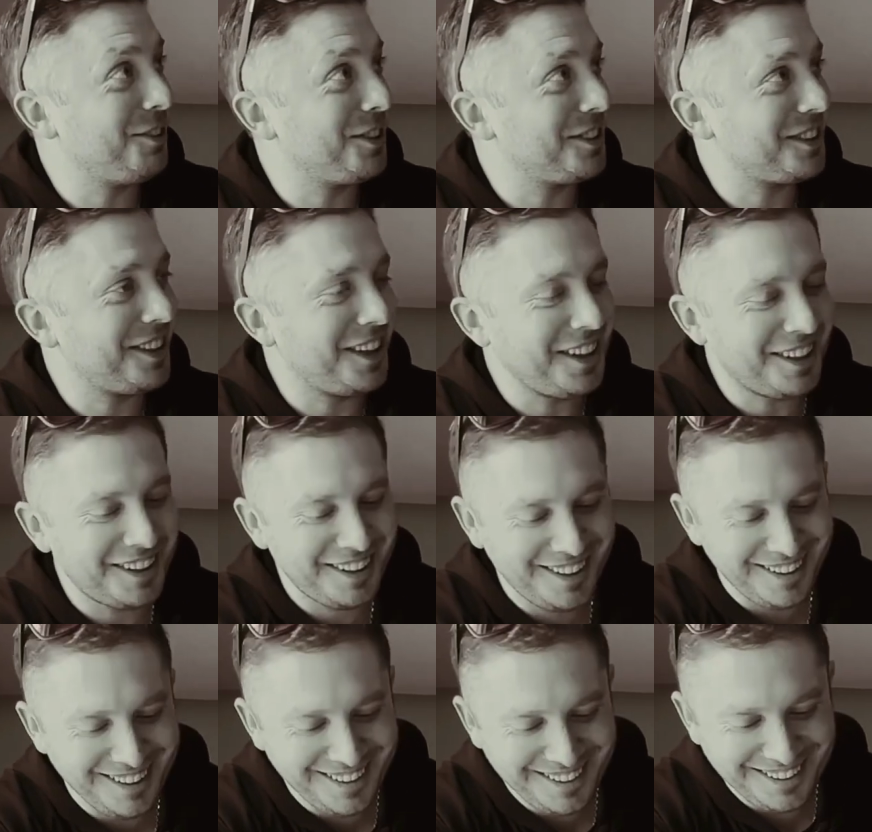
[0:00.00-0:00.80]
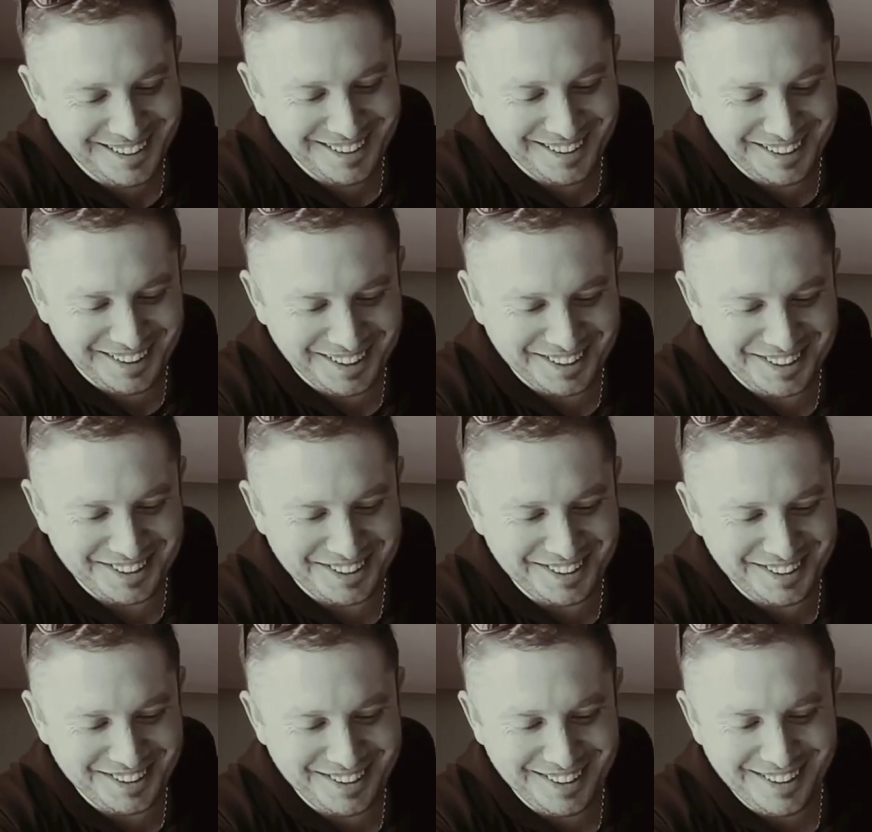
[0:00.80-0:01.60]
вас так?
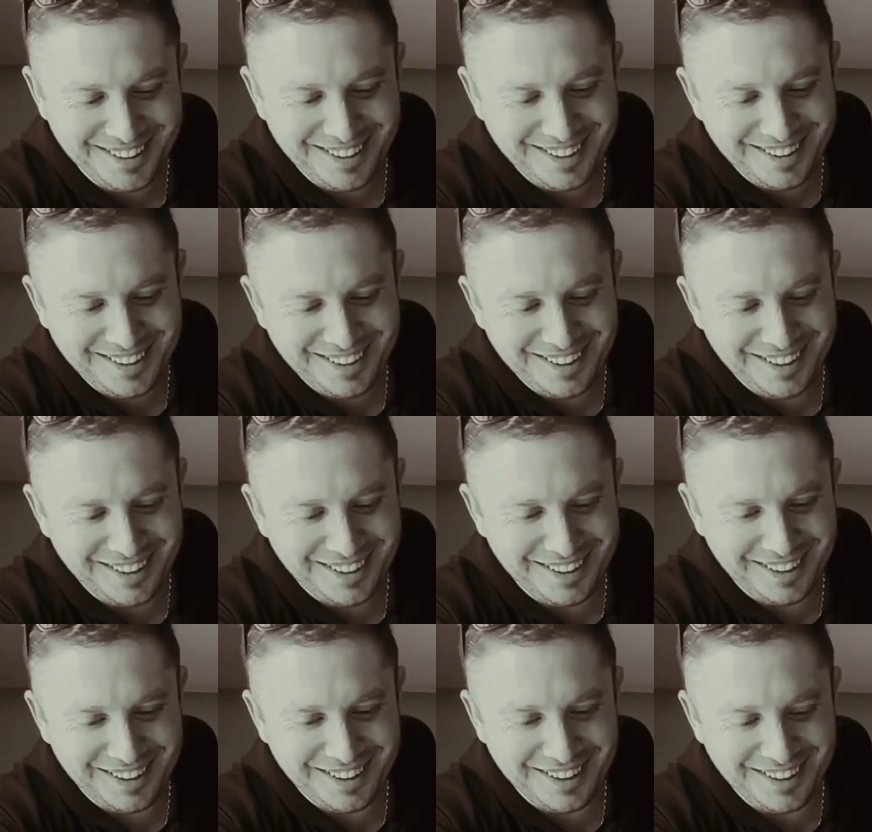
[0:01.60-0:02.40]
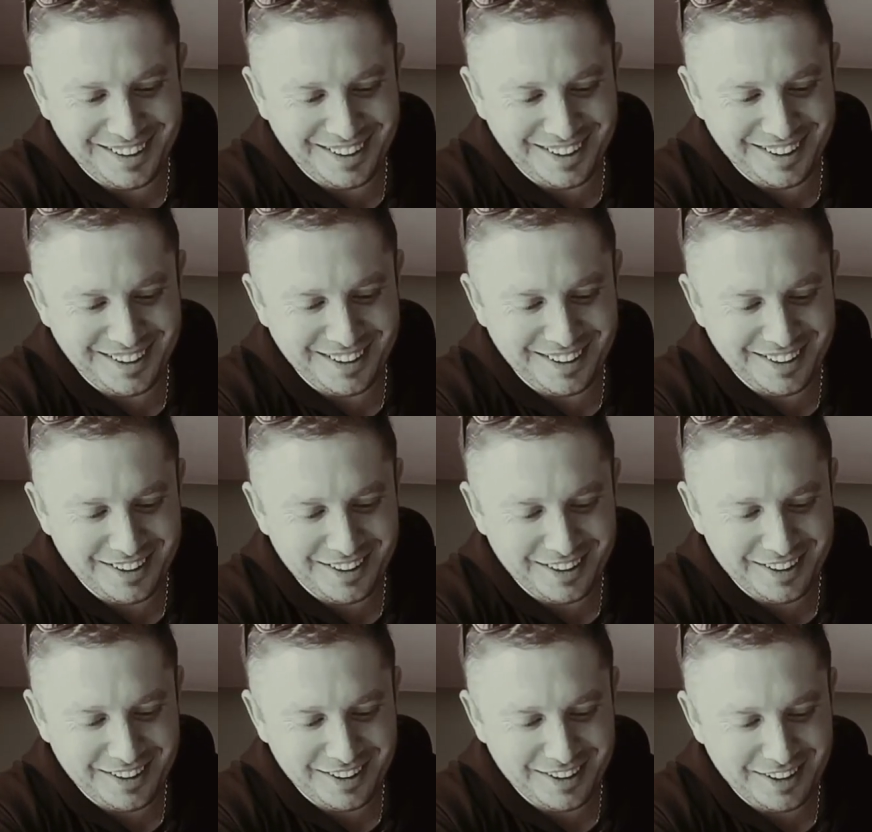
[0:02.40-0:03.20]
Ясно. Э -э
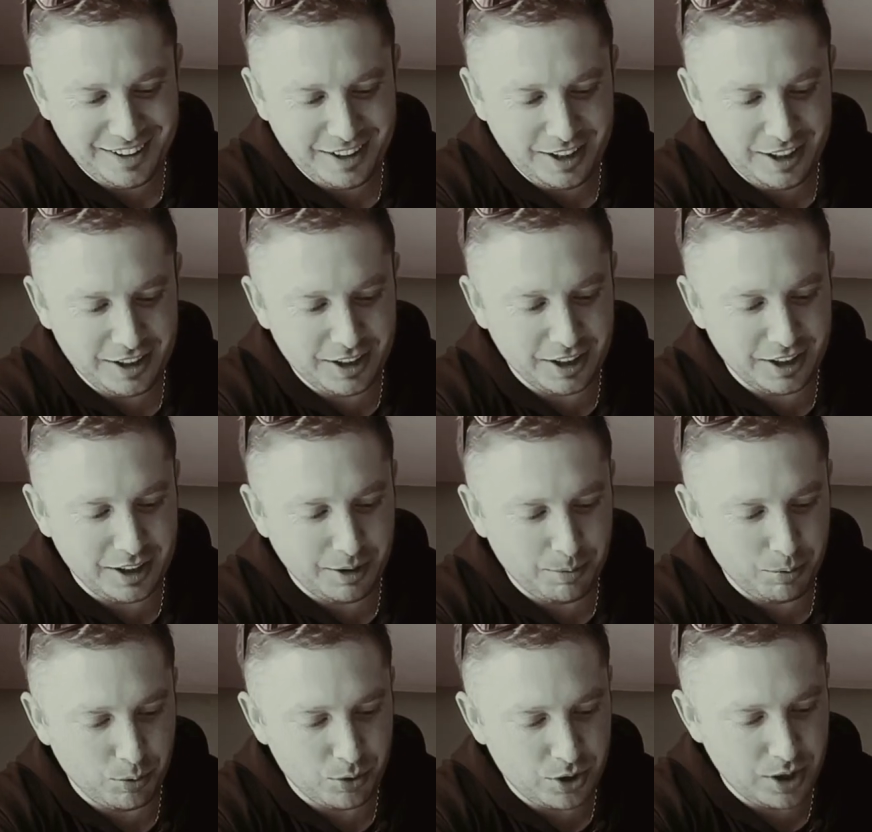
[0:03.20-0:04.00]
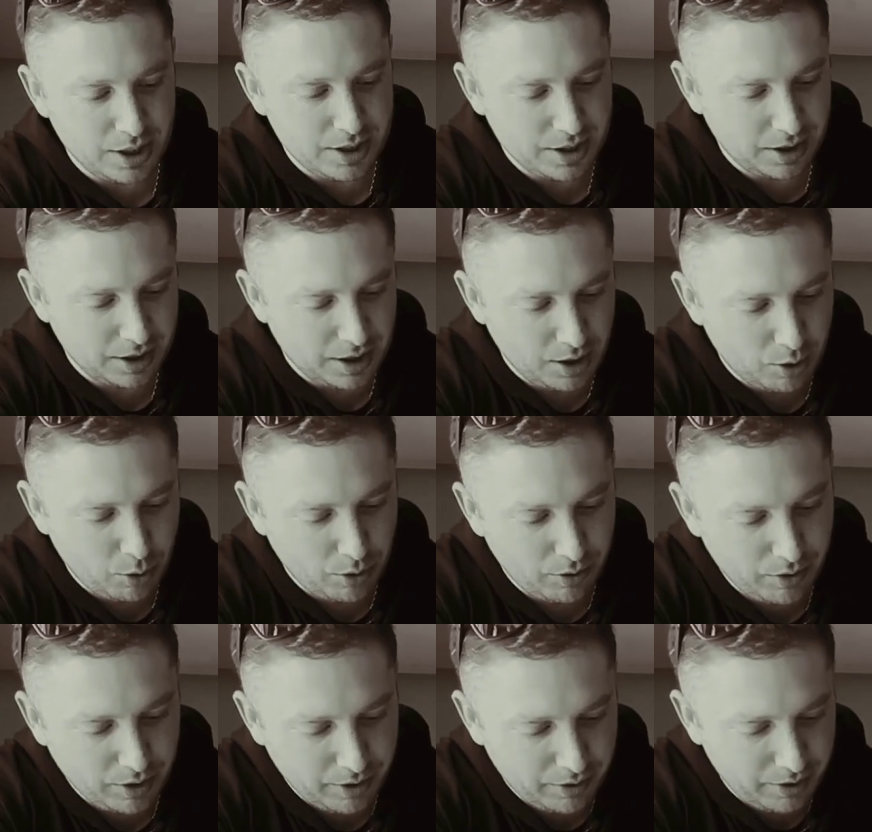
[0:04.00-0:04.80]
и тогда получается, это какой
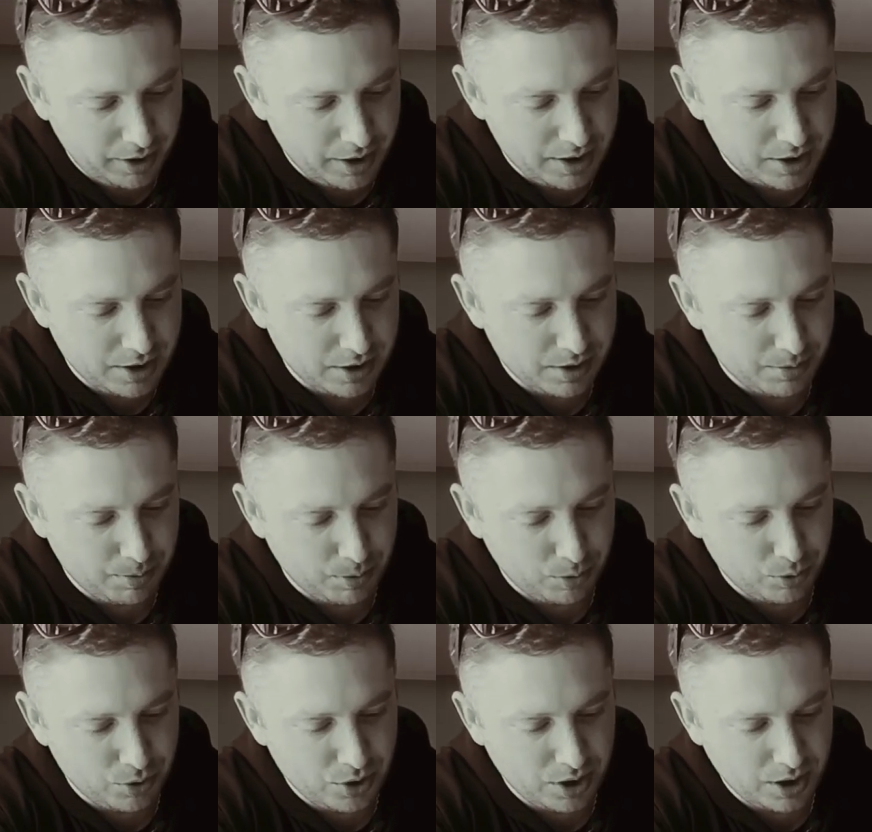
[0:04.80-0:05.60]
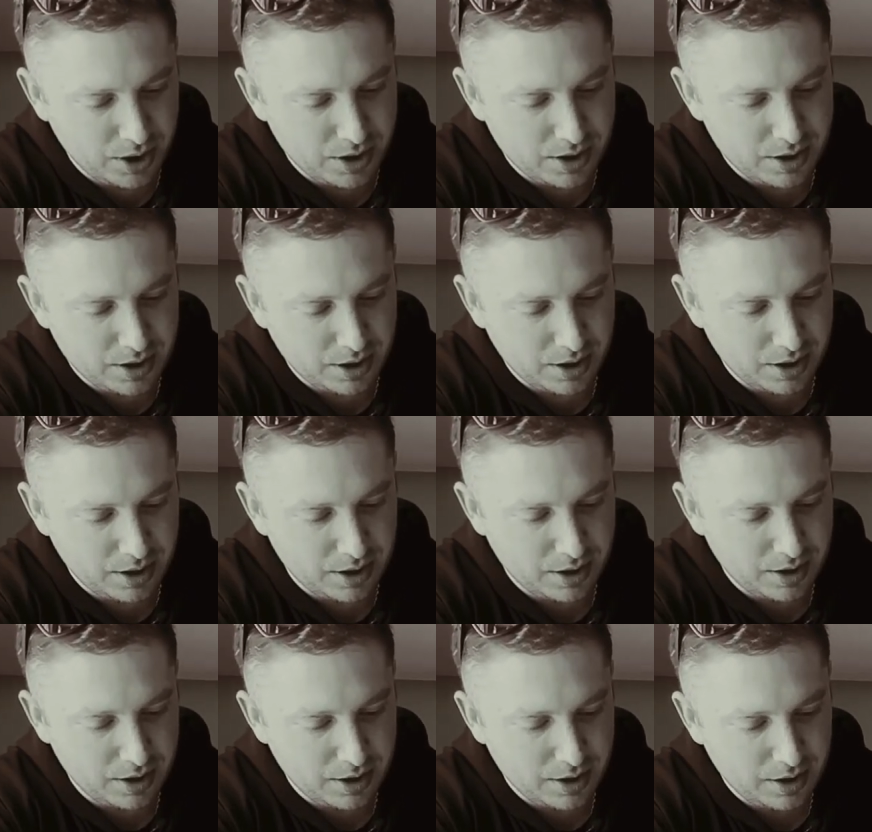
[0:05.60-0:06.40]
вы говорите, получается,
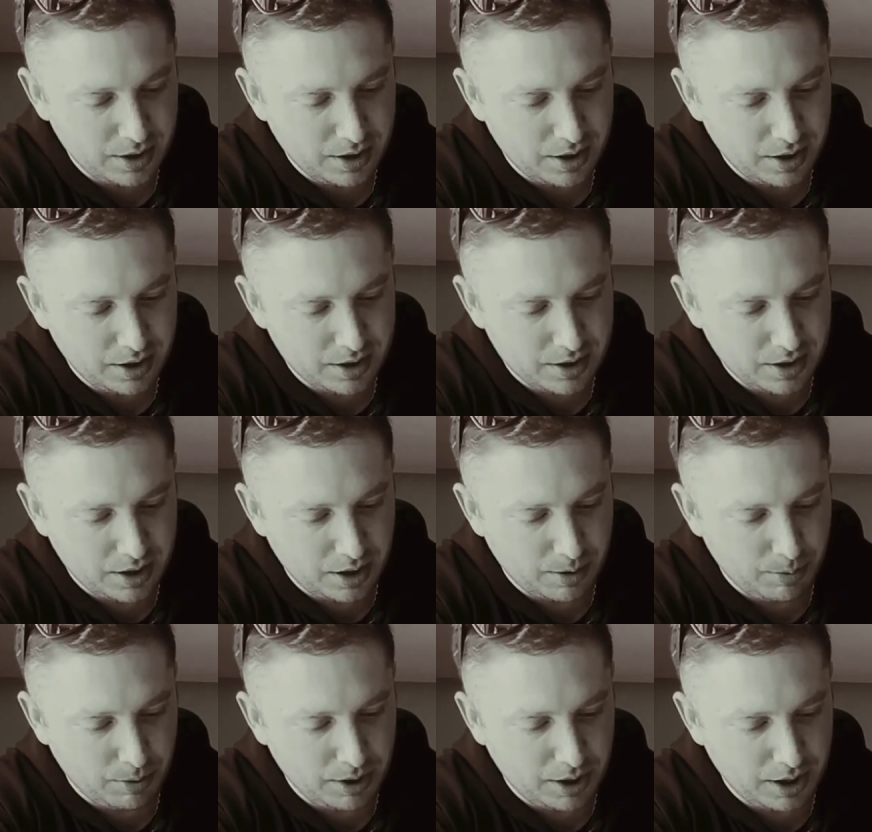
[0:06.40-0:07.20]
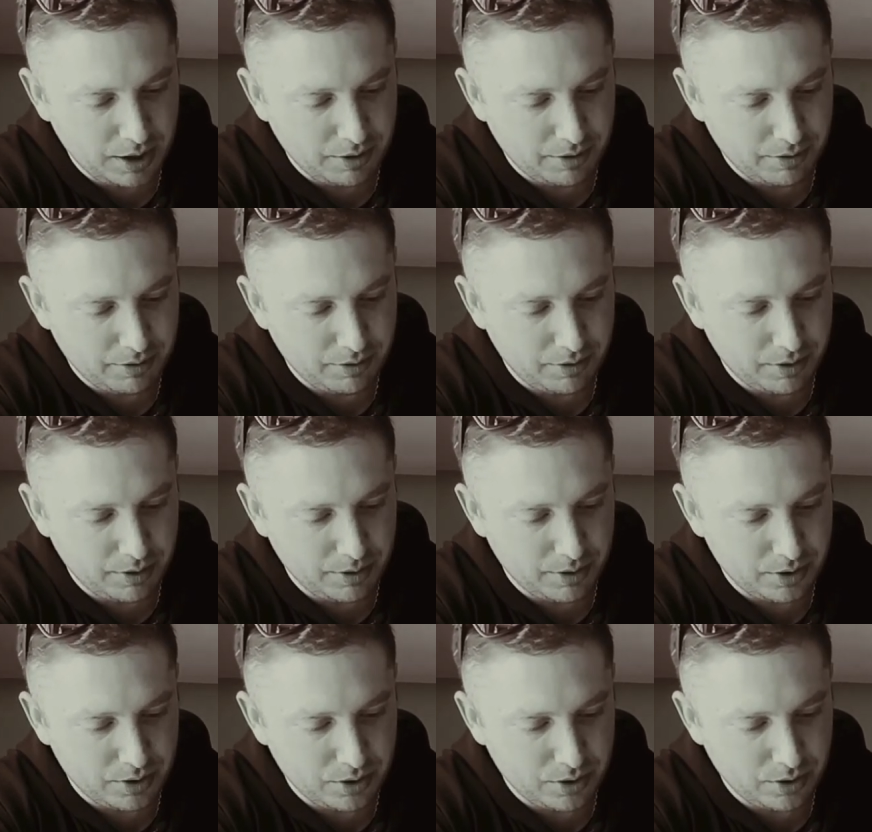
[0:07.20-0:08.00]
из карбонадов
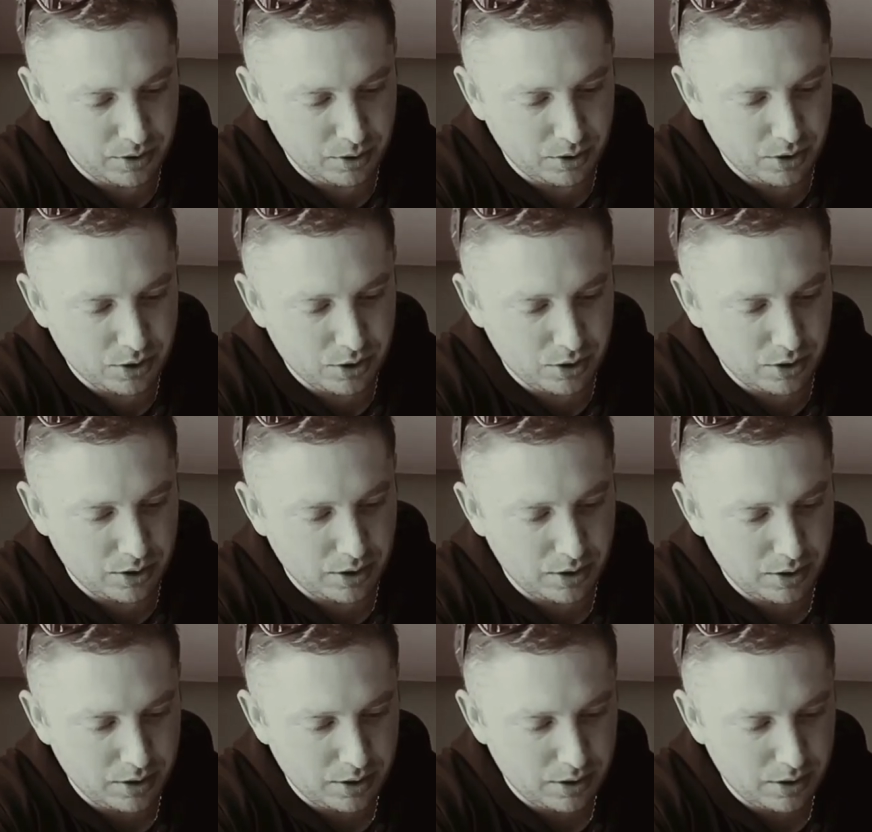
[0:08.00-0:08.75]
вы только что?